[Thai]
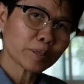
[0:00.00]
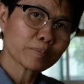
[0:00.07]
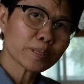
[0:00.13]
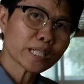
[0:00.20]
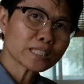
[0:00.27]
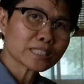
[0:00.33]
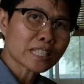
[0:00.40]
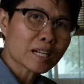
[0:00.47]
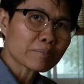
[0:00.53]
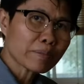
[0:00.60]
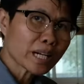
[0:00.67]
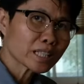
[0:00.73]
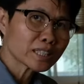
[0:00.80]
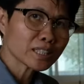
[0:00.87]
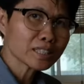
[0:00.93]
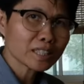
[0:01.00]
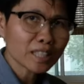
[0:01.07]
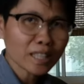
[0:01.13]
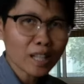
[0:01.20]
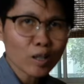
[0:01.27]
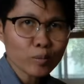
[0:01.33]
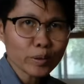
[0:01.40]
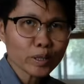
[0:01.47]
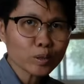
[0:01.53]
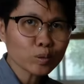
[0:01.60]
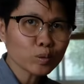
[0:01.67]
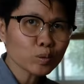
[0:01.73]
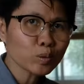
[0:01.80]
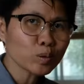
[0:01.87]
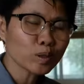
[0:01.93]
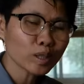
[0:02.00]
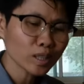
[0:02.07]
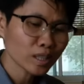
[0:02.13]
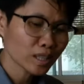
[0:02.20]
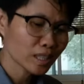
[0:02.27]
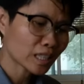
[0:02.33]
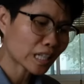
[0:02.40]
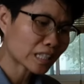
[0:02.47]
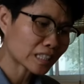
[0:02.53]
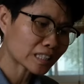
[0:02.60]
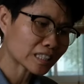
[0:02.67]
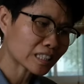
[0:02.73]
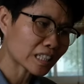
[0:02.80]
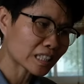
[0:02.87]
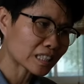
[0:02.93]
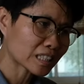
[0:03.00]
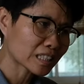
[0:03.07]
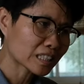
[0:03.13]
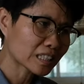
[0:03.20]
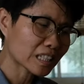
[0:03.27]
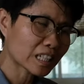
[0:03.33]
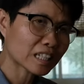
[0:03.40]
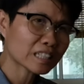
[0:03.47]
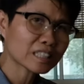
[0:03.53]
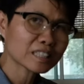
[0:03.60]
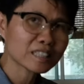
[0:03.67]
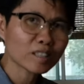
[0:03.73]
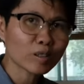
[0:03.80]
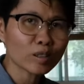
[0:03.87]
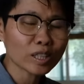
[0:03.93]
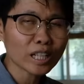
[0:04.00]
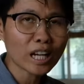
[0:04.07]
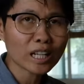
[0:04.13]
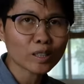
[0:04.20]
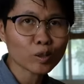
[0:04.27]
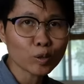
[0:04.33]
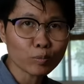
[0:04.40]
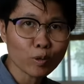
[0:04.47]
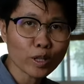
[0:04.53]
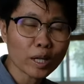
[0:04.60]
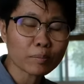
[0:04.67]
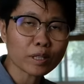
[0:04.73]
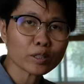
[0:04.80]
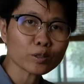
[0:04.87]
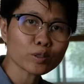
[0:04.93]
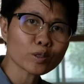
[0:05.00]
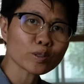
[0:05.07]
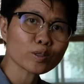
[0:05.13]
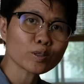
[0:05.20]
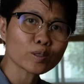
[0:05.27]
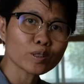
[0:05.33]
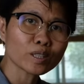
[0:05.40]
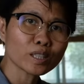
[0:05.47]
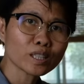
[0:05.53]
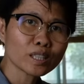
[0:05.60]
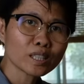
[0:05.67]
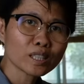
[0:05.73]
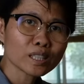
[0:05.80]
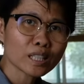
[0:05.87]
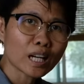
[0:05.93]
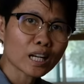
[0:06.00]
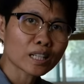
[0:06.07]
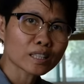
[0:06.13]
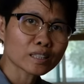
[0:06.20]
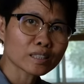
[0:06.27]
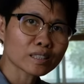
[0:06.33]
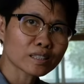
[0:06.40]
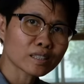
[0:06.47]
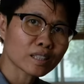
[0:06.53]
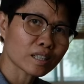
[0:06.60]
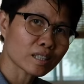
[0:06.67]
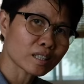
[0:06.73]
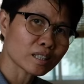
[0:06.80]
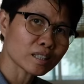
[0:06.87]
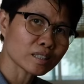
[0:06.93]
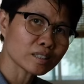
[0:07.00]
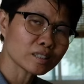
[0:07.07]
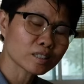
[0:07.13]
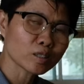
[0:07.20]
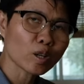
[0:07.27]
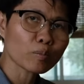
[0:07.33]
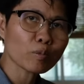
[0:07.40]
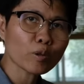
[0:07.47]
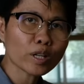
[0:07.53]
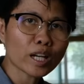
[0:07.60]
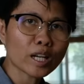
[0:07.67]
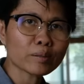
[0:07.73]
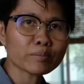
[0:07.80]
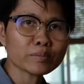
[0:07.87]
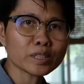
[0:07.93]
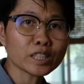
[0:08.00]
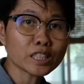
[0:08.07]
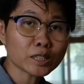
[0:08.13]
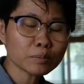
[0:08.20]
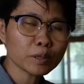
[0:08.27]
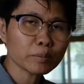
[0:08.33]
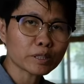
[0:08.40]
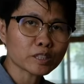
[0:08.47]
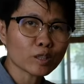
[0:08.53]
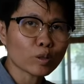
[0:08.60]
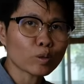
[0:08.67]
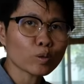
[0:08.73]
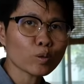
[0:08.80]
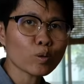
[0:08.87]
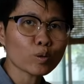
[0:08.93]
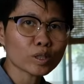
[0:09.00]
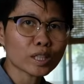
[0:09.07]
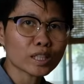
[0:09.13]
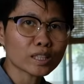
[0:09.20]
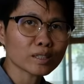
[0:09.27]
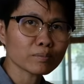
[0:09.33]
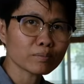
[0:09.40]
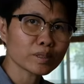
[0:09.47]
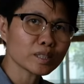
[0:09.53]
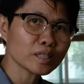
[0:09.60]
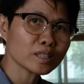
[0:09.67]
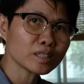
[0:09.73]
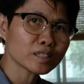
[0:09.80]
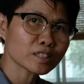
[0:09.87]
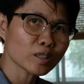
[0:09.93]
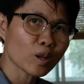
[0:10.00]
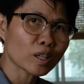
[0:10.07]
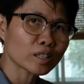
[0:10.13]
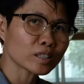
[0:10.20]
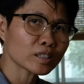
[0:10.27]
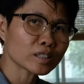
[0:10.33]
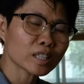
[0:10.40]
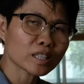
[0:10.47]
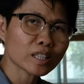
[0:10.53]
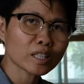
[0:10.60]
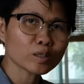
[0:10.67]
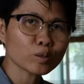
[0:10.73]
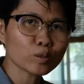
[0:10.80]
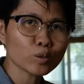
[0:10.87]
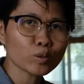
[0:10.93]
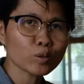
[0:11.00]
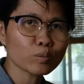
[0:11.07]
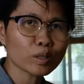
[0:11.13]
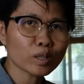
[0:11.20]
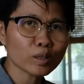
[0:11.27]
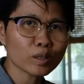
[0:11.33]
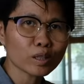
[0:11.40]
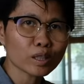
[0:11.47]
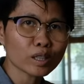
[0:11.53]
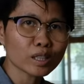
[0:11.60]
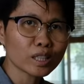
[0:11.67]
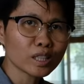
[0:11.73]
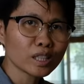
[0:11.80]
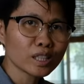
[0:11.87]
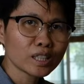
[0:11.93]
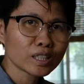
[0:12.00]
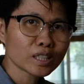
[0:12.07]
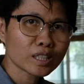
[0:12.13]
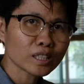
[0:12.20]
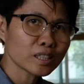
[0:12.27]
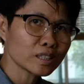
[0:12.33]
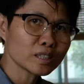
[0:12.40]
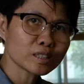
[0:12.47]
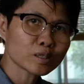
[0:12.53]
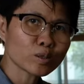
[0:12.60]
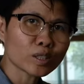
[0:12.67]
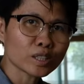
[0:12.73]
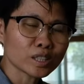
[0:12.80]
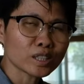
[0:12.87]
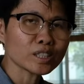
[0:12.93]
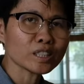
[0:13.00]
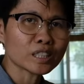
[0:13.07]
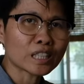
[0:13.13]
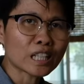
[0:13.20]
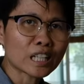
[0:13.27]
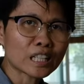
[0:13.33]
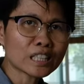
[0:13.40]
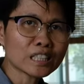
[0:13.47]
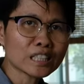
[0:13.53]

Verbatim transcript: เพื่อนๆสามารถที่จะเข้าไปดูรายละเอียดนะคะ เรื่องของการโหลดโปรแกรม Arduino การอินสตอลโปรแกรม ESP8266 เนี่ยมีสอนทั้งใน YouTube แล้วก็ในส่วนอื่นๆนะ